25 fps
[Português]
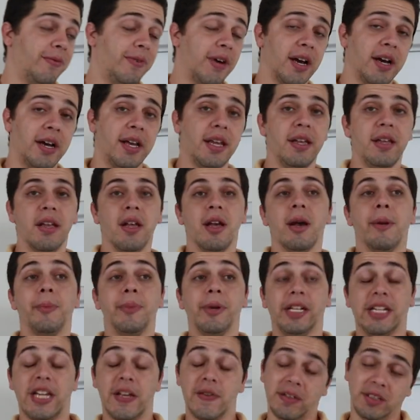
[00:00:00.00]
falei,
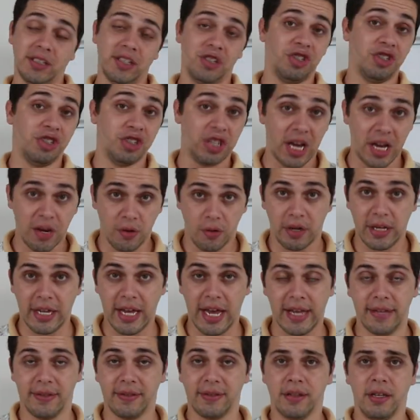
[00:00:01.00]
para quem você já
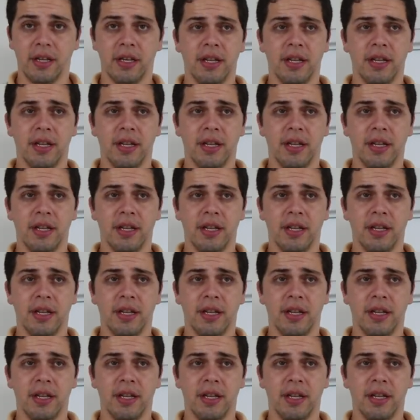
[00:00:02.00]
conhece.